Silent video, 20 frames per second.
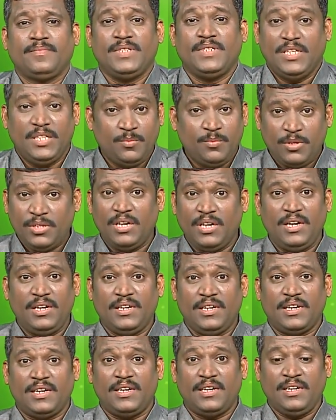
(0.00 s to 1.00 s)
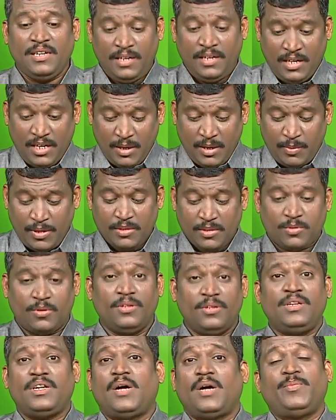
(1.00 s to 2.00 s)
இது மட்டும் இல்லைங்க இப்போ நான்
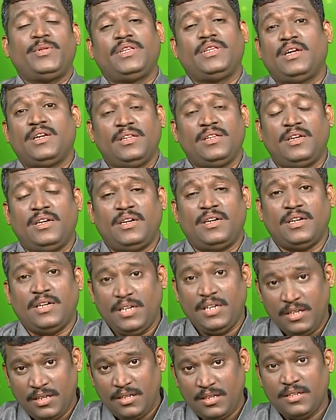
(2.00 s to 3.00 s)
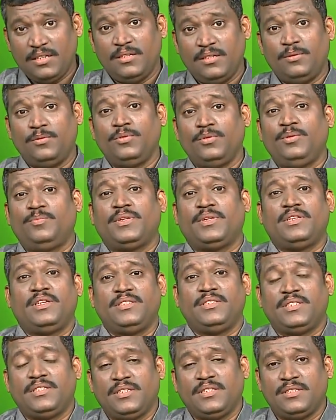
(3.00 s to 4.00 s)
சொன்னது நாற்பத்தாறு தான் இன்னும் இருக்குது நூற்றி
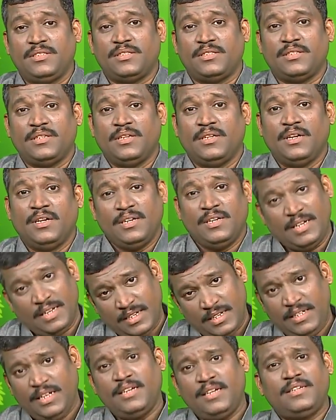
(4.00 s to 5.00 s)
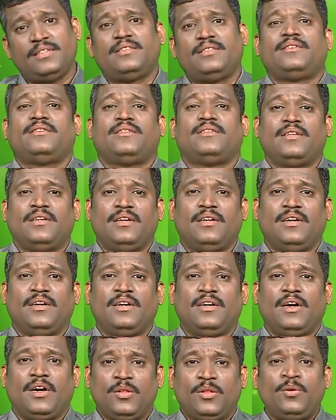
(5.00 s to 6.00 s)
பதினஞ்சு இருக்குது நிறைய இருக்குது
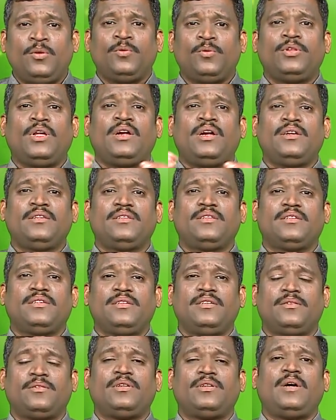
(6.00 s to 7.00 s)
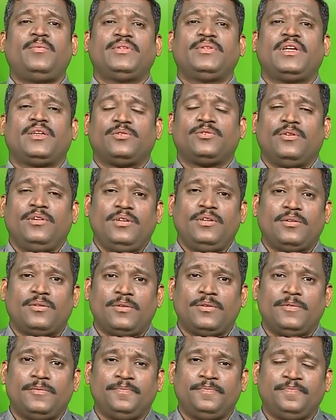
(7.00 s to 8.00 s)
ஏதோ ஒரு உதாரணத்துக்கு ஒரு நாற்பத்தாறு
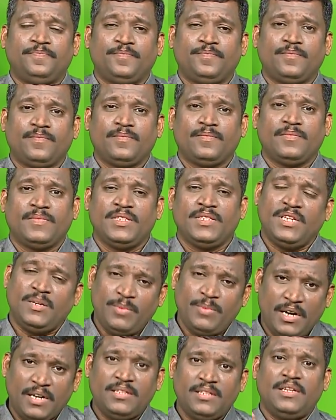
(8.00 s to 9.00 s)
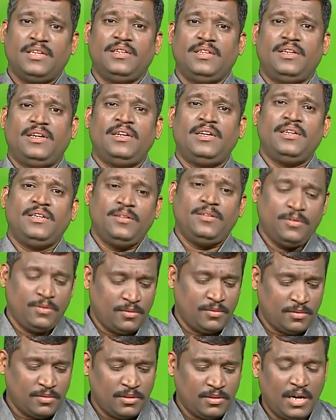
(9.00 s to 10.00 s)
சொல்லியிருக்கிறோம் நம்ம அடுத்த இதில்
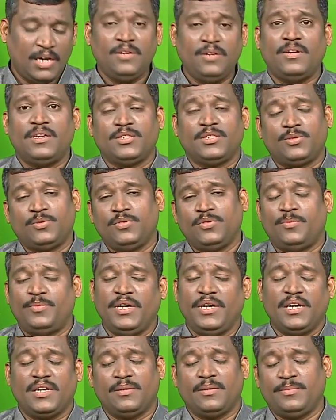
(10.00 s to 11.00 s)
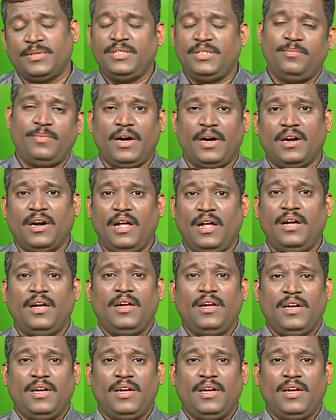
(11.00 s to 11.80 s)
இன்னும் அட்வான்ஸ் டூ அப்படிங்கிறத பற்றி பார்க்கலாம்